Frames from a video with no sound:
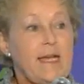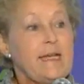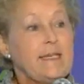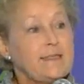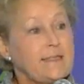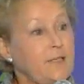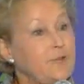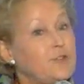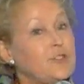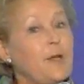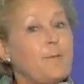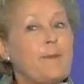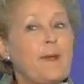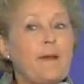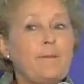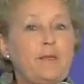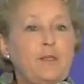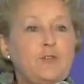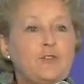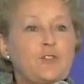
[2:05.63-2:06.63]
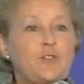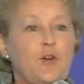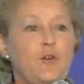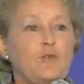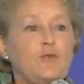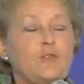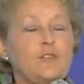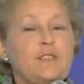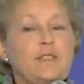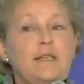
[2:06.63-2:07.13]
Ça nous a permis une
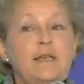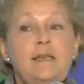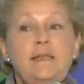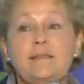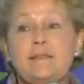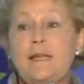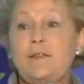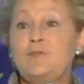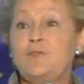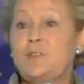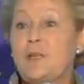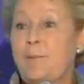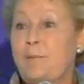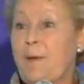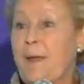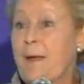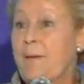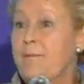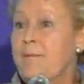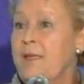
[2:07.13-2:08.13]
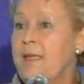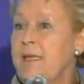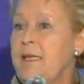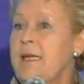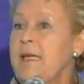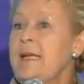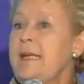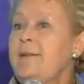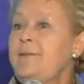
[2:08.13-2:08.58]
chose, ça nous a permis